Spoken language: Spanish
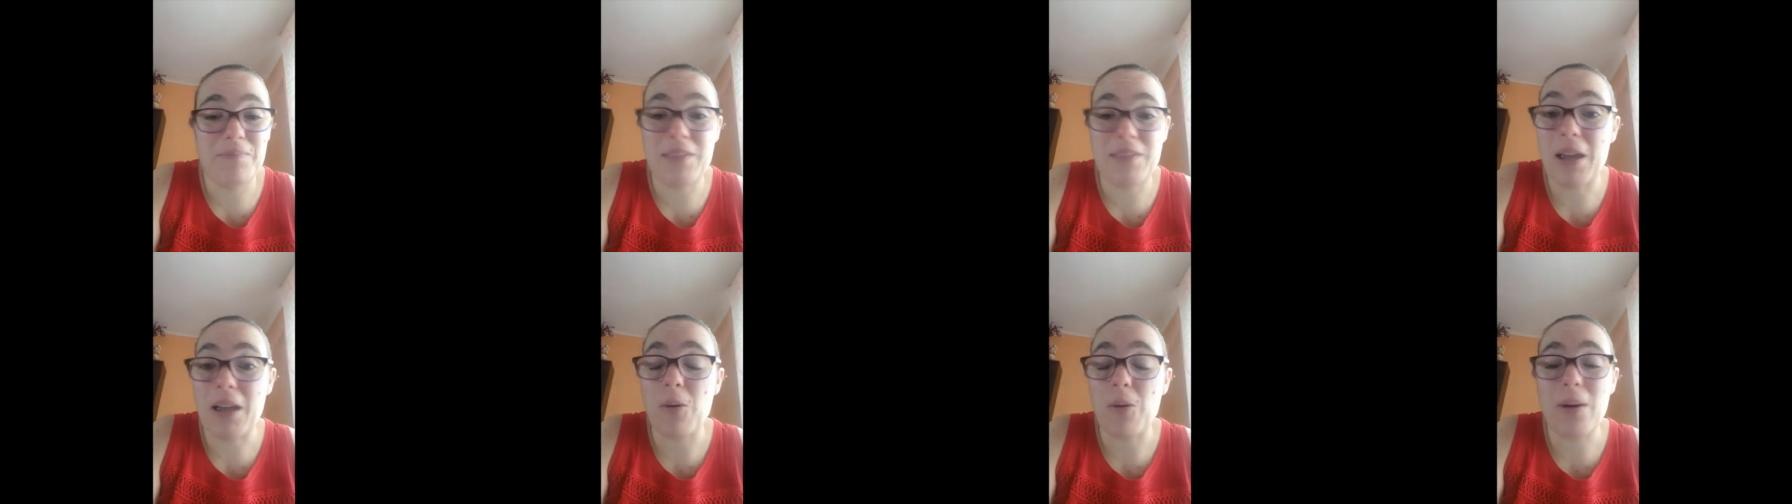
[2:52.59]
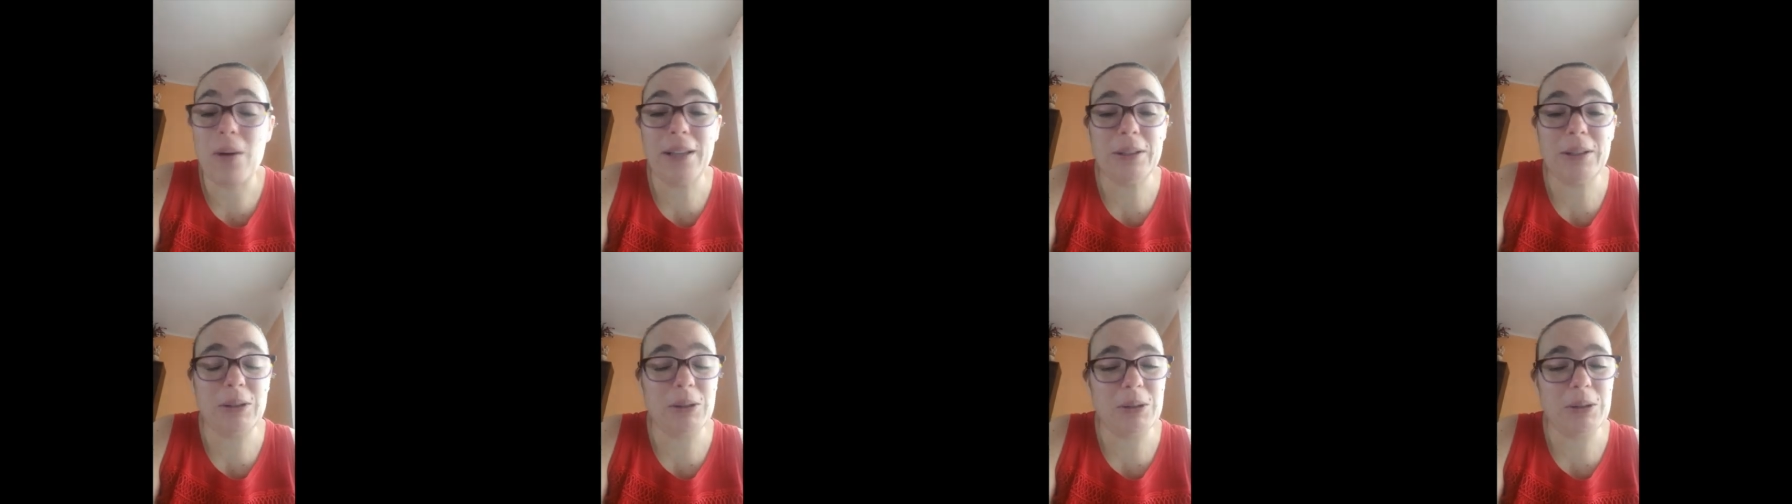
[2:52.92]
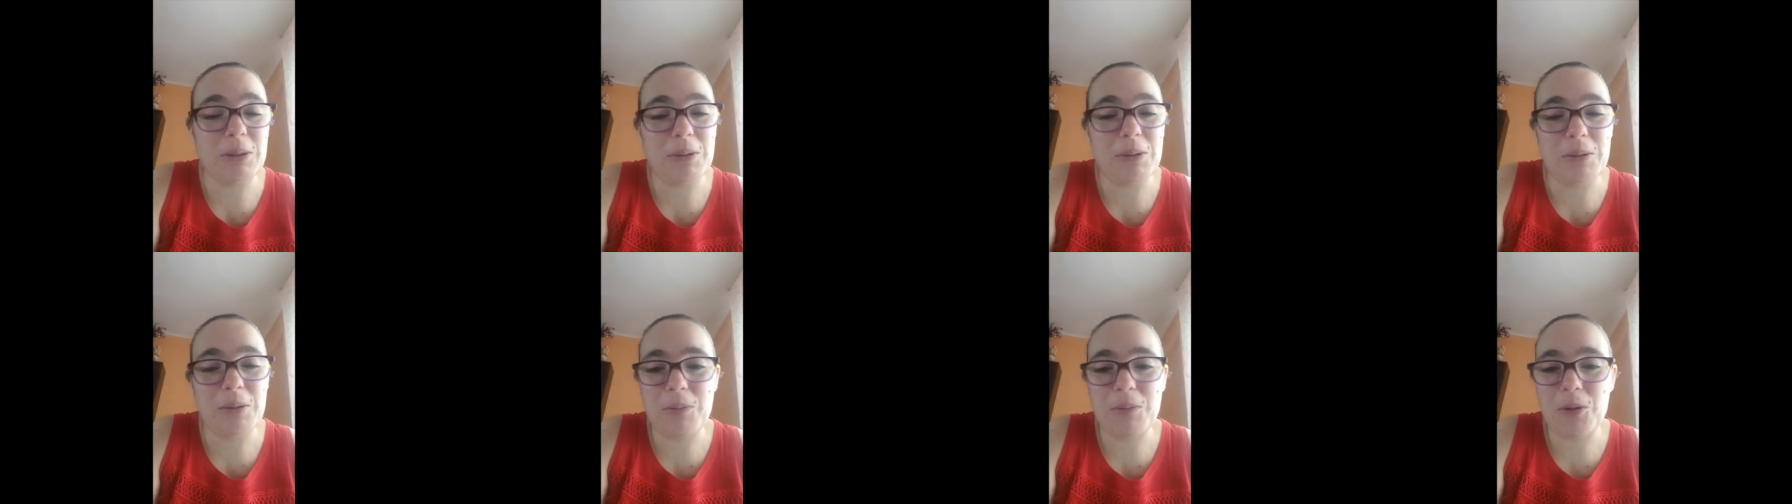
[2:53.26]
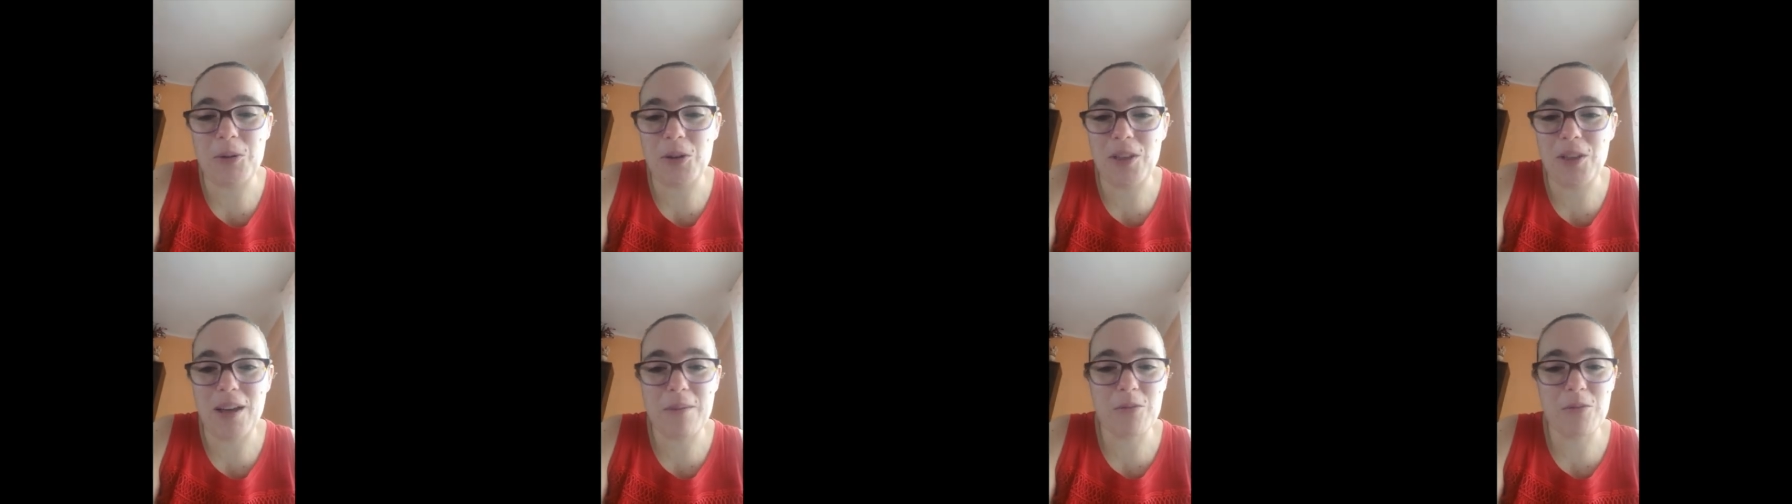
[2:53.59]
En cuanto
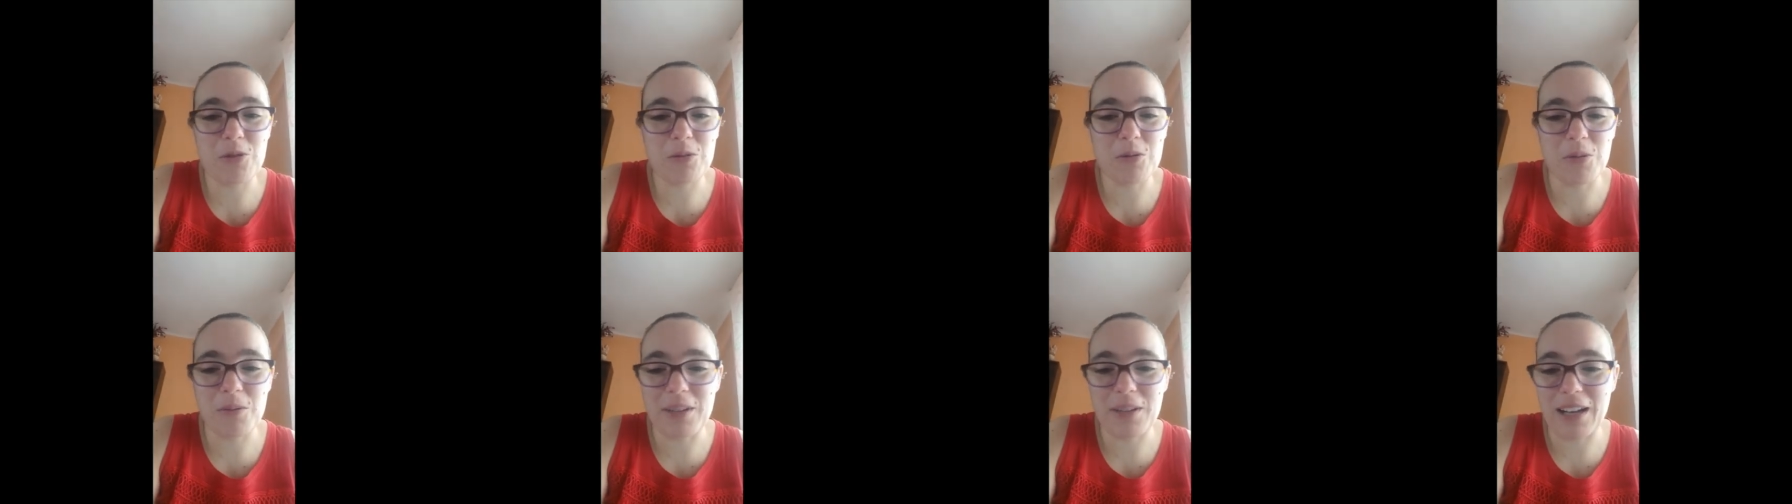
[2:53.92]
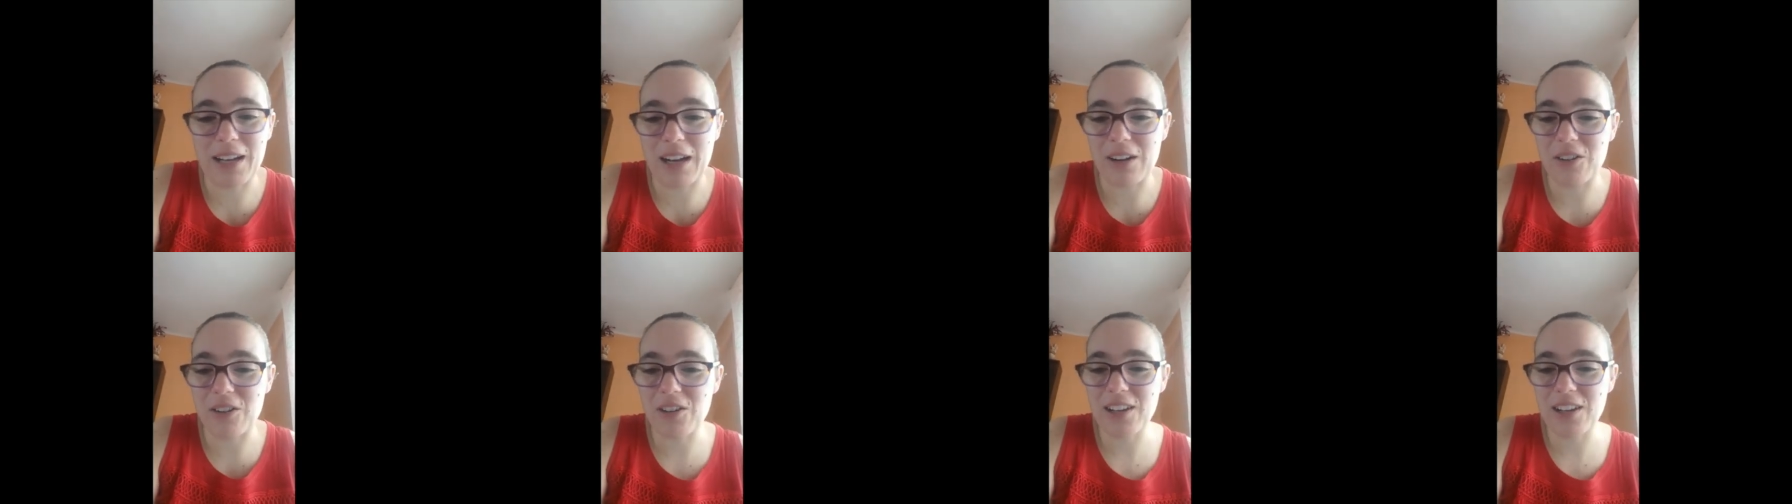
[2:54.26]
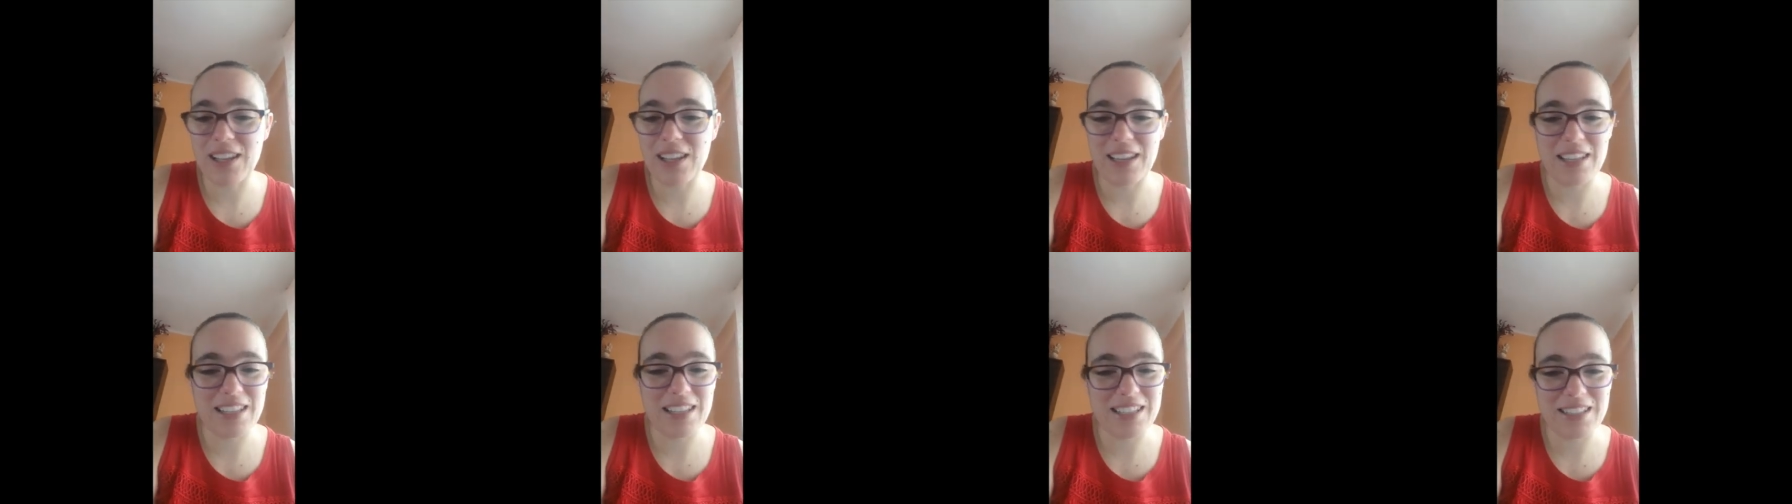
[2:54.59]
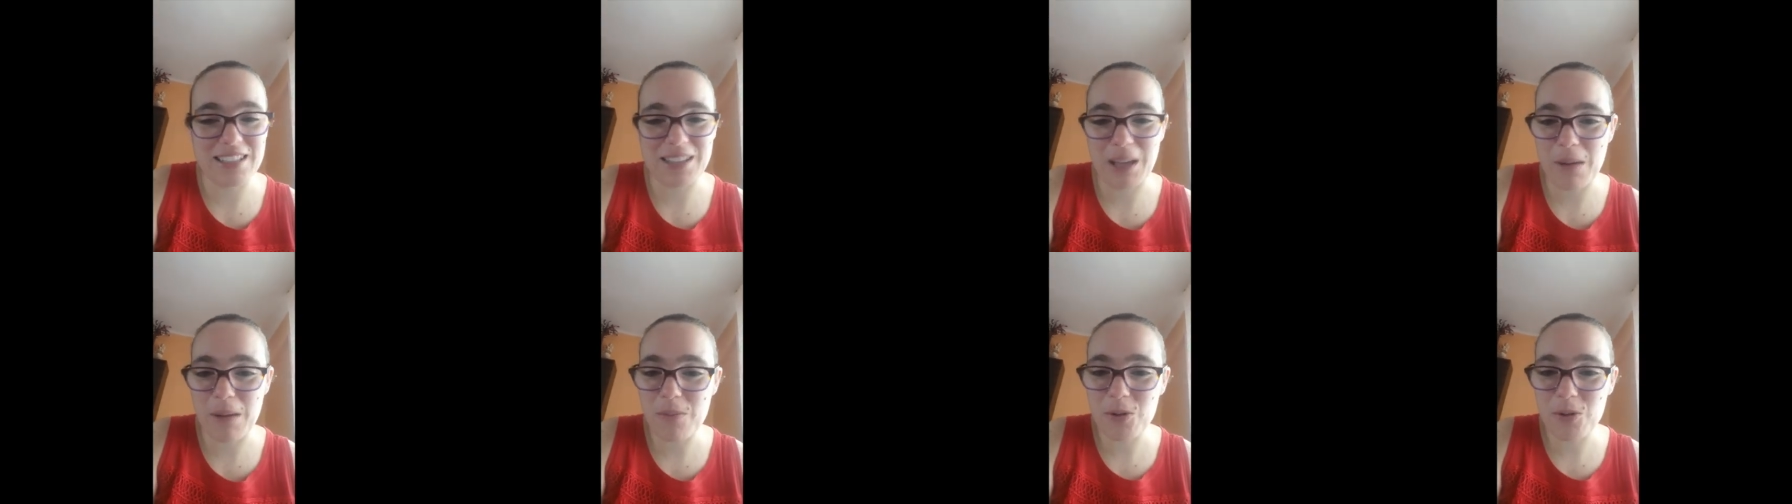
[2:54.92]
podamos volver al cole, ahí
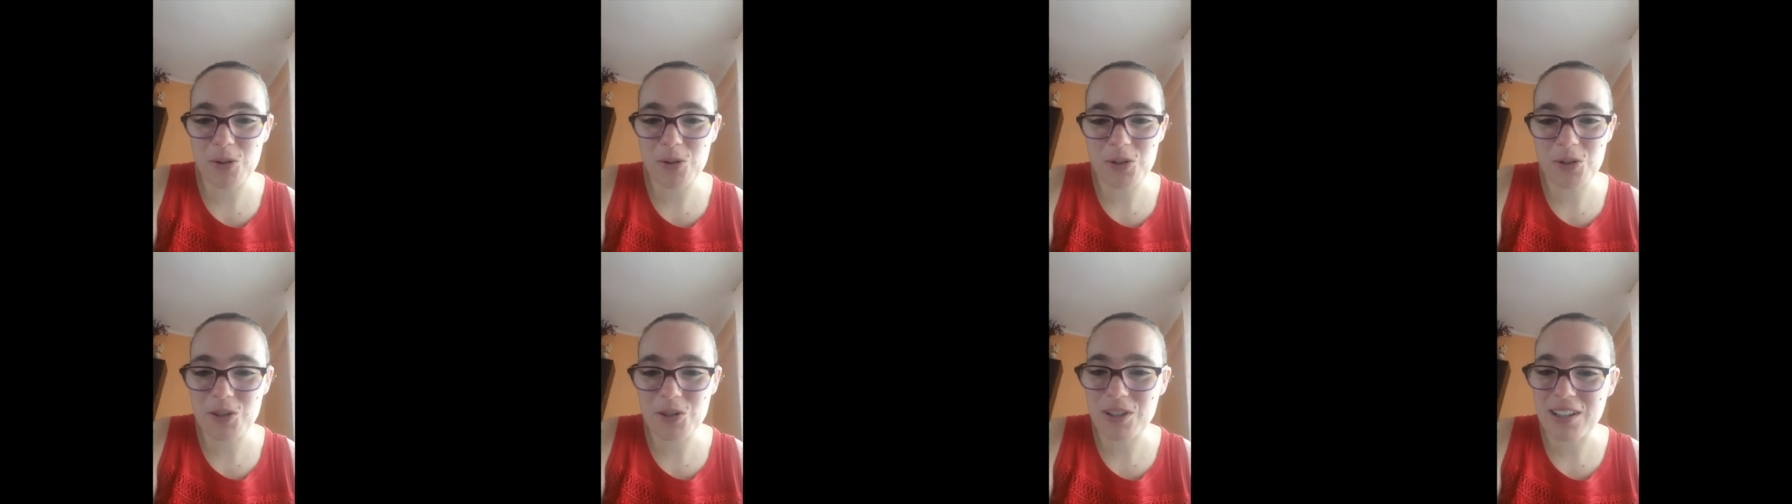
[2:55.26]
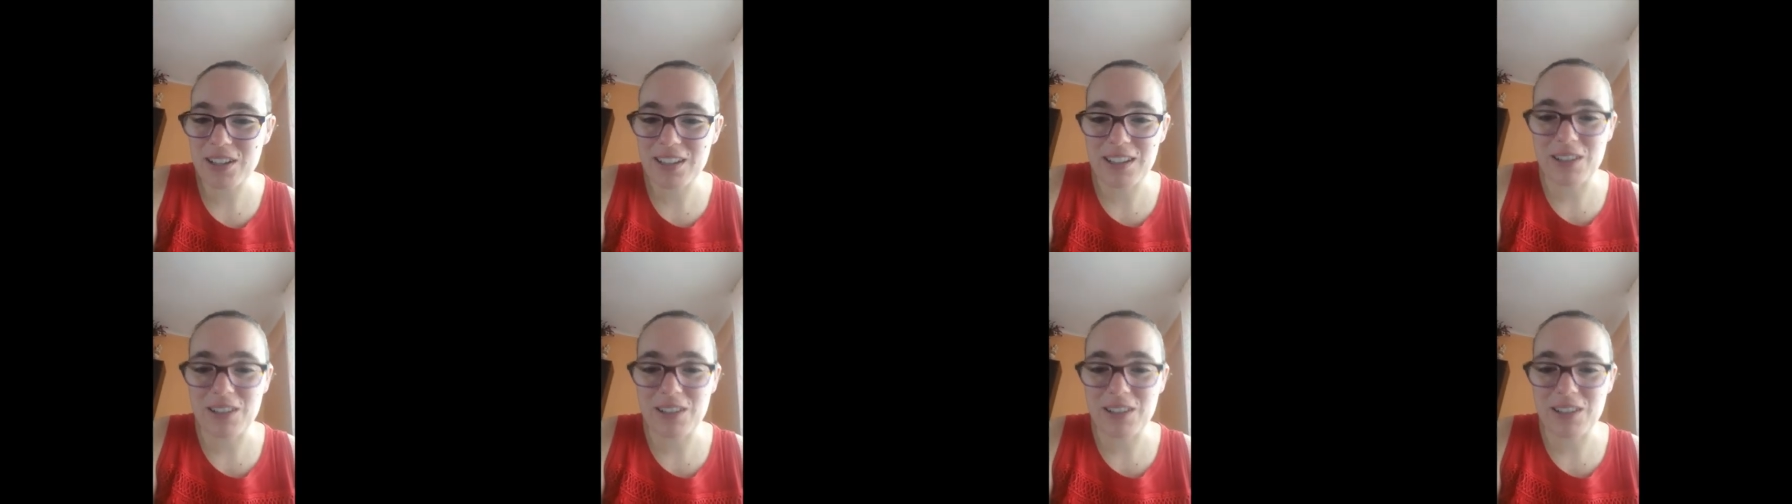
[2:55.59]
estamos,